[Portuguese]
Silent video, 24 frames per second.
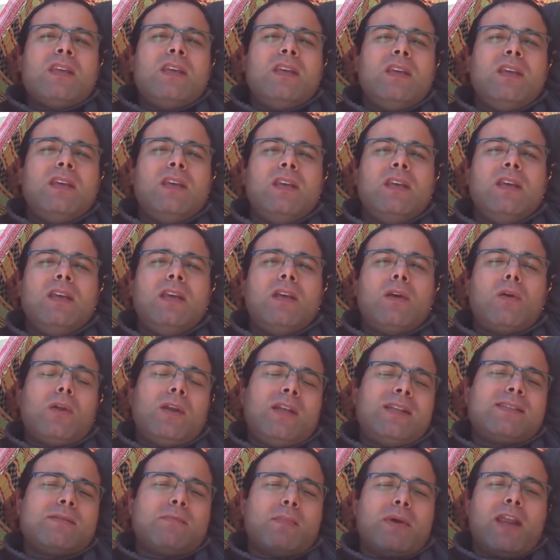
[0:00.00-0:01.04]
e
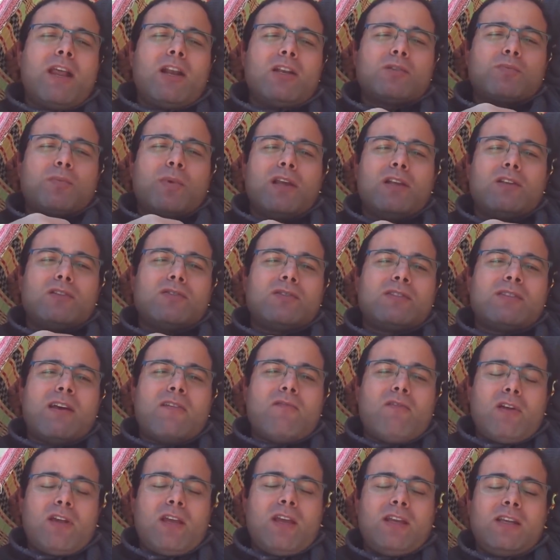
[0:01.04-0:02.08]
coletes amarelos porque eles
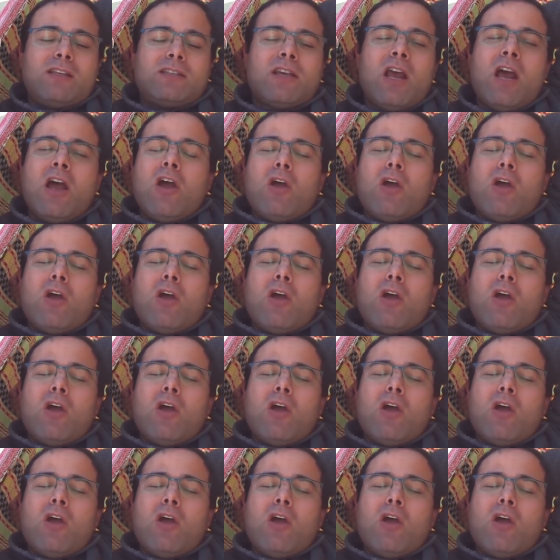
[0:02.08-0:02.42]
usavam aqueles